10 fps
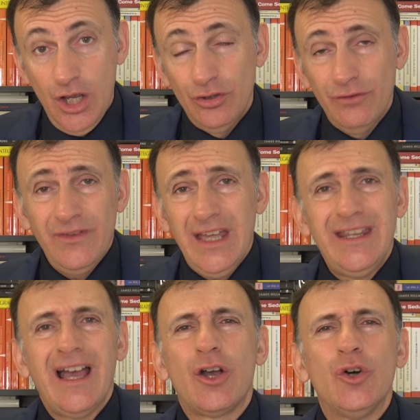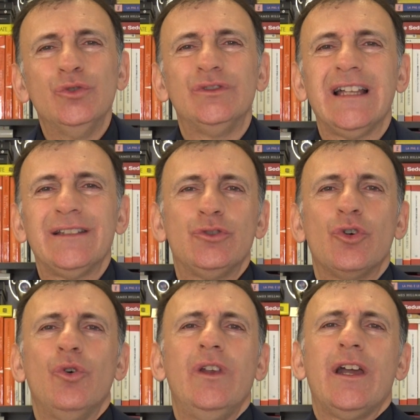Non viene a
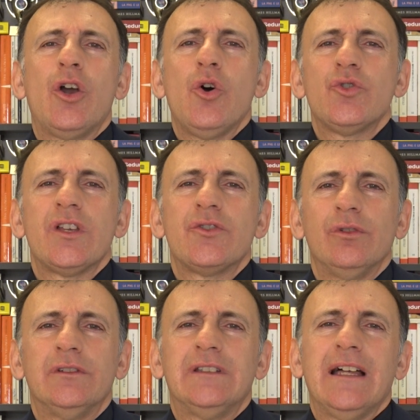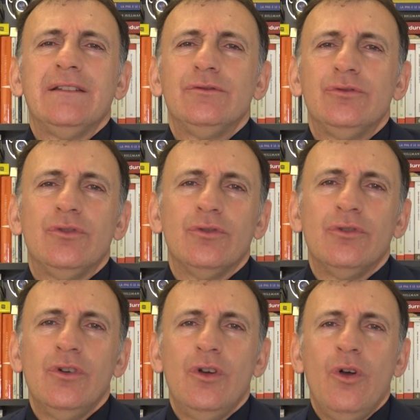contatto con le cose
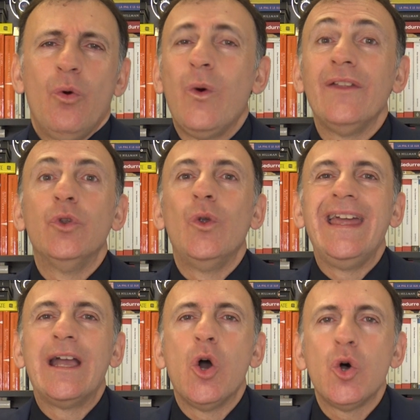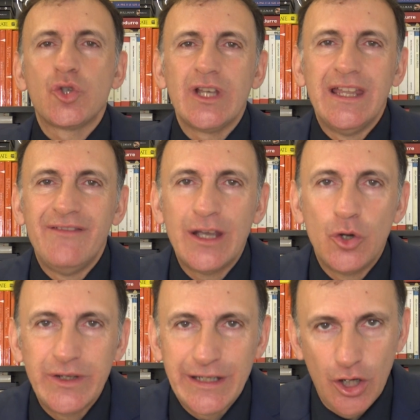soltanto quando le cose le
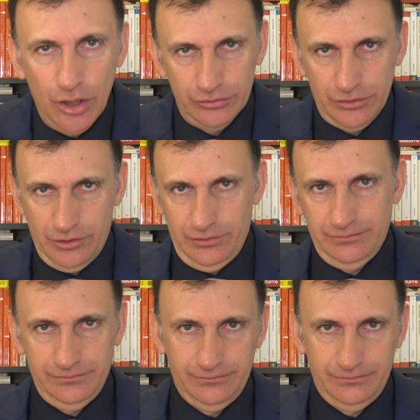vengono incontro,